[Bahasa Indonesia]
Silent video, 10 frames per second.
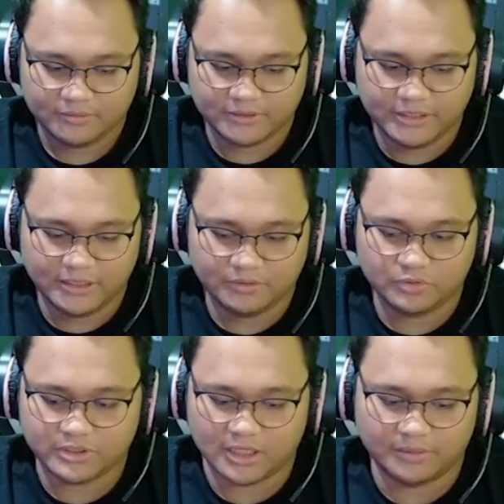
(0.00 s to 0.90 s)
kiri uh
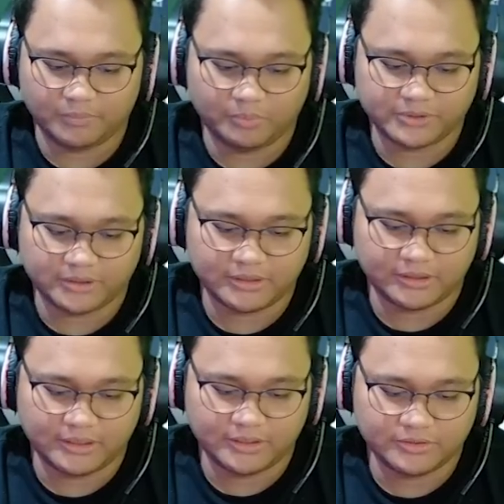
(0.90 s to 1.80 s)
cakep offset kiri
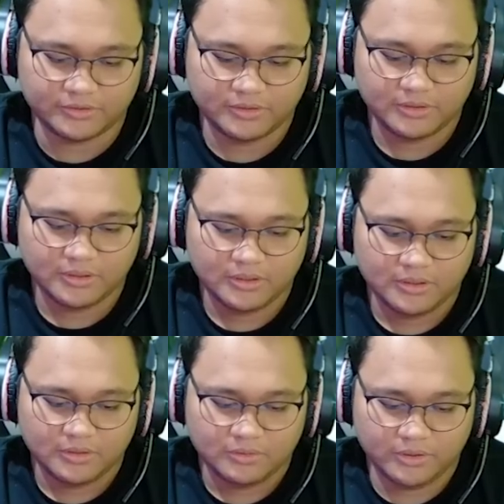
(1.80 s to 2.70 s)
dalam cok
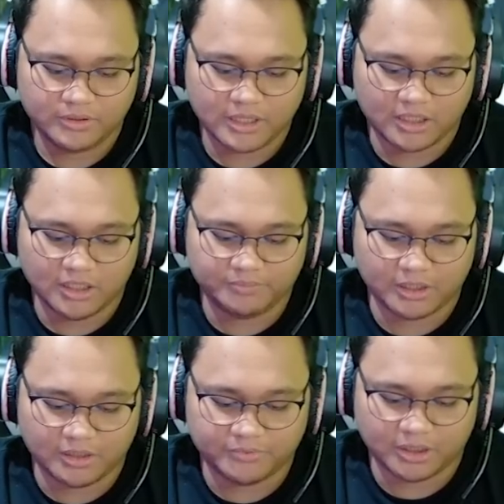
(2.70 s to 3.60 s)
uh cakep
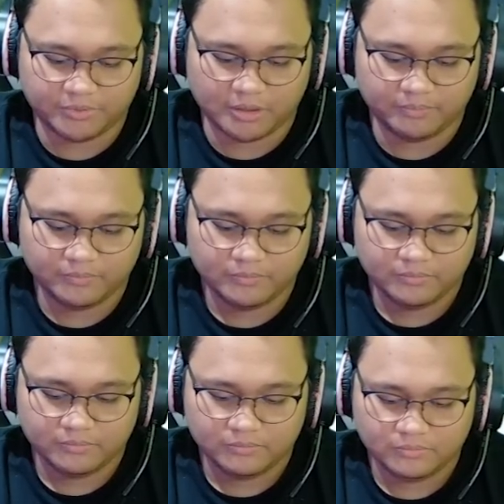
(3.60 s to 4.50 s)
cakep cakep cakep
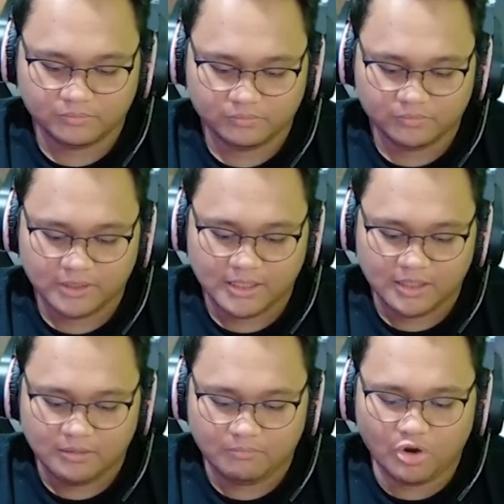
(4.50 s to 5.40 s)

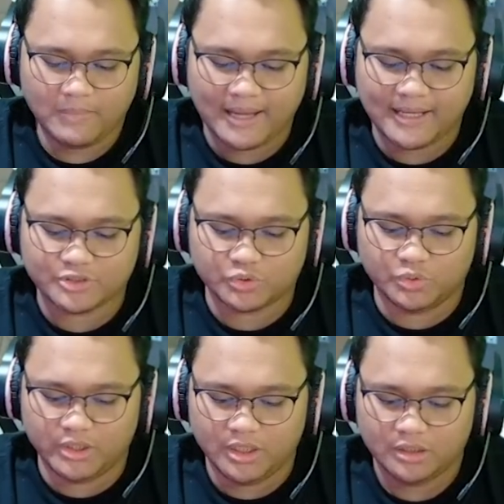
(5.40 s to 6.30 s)
mau kemana
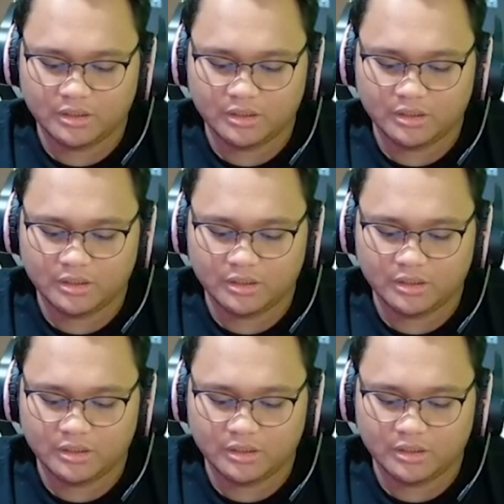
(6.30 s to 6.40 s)
cuy